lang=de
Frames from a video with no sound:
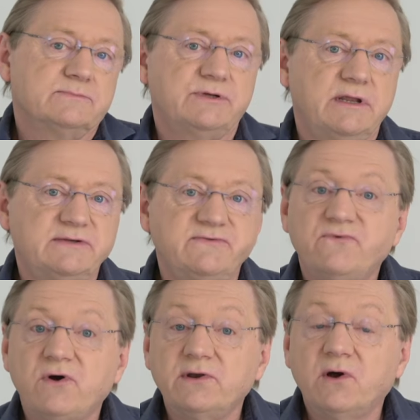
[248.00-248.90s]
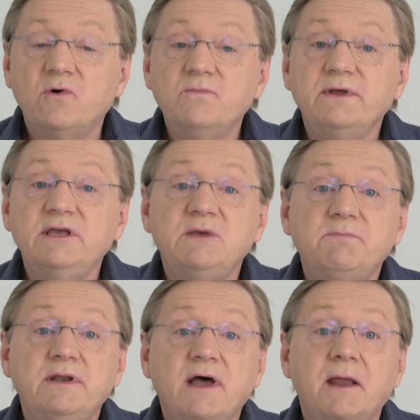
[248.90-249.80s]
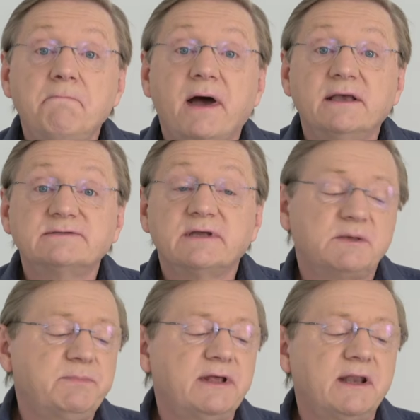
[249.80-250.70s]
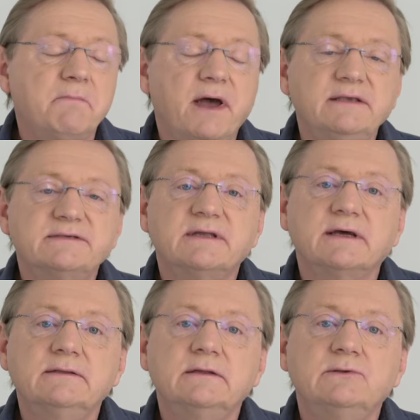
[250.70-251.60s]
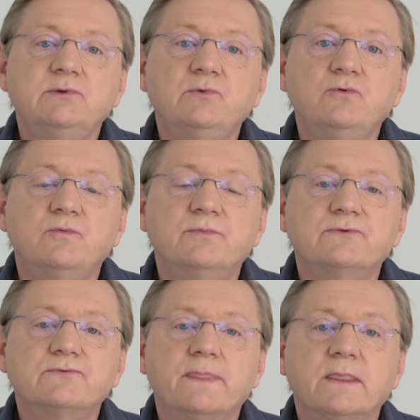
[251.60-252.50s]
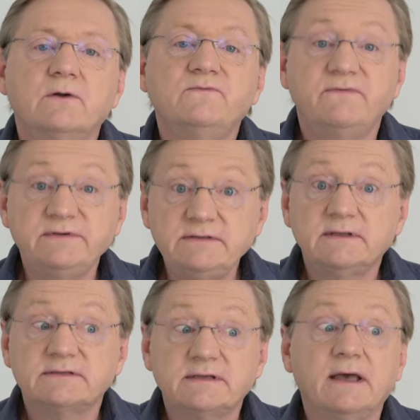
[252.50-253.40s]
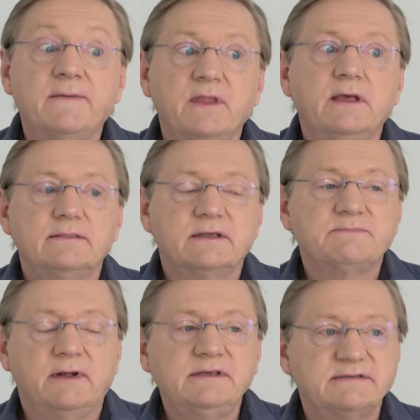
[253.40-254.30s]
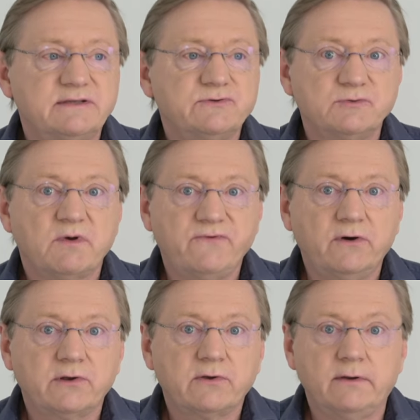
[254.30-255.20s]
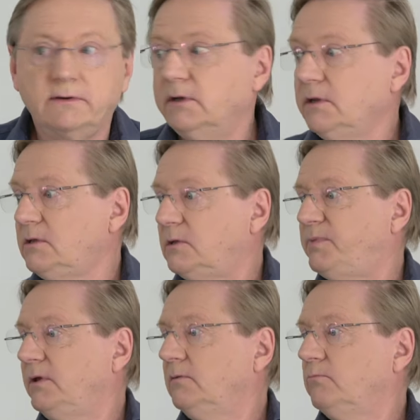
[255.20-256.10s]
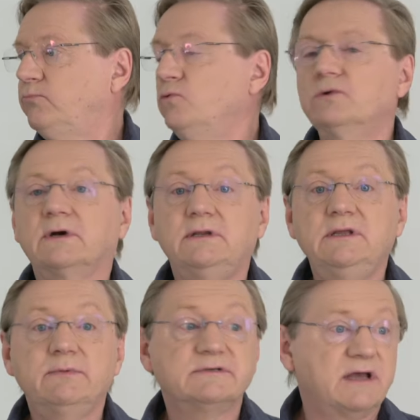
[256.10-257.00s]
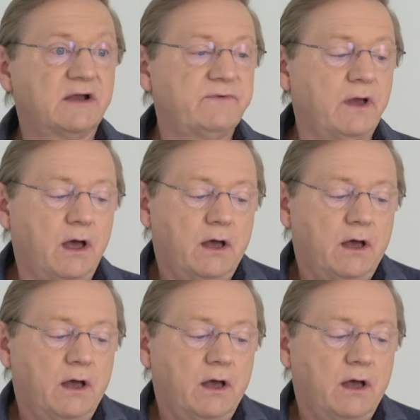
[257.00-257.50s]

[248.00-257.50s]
die nächsten Wochen herum, ich bin ein Meister, ich bin eine Meisterin, die übt. Und wir wissen das ja, dass manche Sätze uns überfordern können. Ich bin pure Liebe, sagen wir.